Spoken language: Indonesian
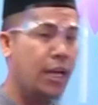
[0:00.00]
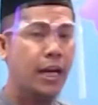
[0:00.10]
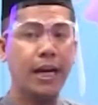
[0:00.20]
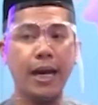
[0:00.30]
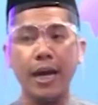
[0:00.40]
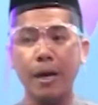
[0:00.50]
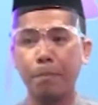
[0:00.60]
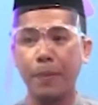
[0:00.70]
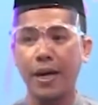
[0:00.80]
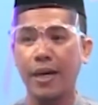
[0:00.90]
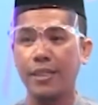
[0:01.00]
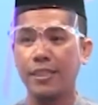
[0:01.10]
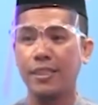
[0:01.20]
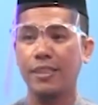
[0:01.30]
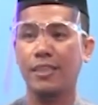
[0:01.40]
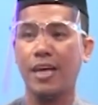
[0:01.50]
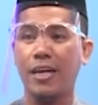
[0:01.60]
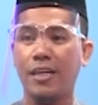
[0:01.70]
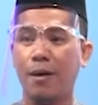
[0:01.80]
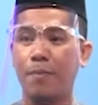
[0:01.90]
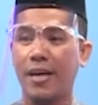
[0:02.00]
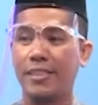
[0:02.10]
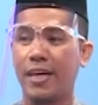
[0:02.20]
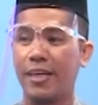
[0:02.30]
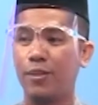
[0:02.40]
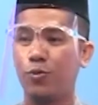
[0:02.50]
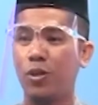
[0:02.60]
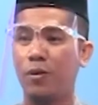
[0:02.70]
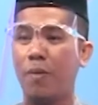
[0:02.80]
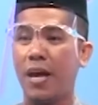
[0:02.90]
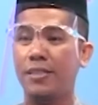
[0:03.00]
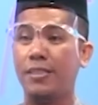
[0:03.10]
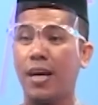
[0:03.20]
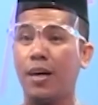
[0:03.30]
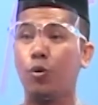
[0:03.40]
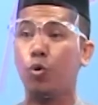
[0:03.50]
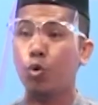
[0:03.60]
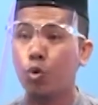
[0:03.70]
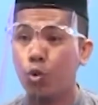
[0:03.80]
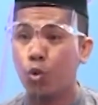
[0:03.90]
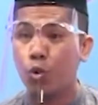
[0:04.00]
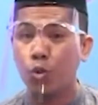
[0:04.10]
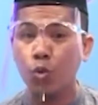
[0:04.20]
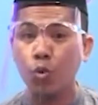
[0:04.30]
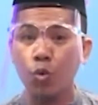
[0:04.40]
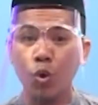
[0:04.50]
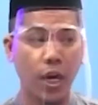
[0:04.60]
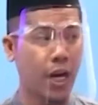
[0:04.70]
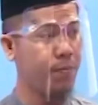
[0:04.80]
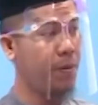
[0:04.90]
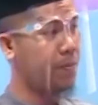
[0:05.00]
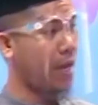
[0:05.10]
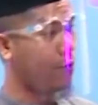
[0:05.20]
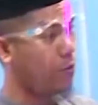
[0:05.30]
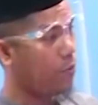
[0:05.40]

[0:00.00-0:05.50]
Kapan tanda baca itu dipanjang U? Kak Habib tahu?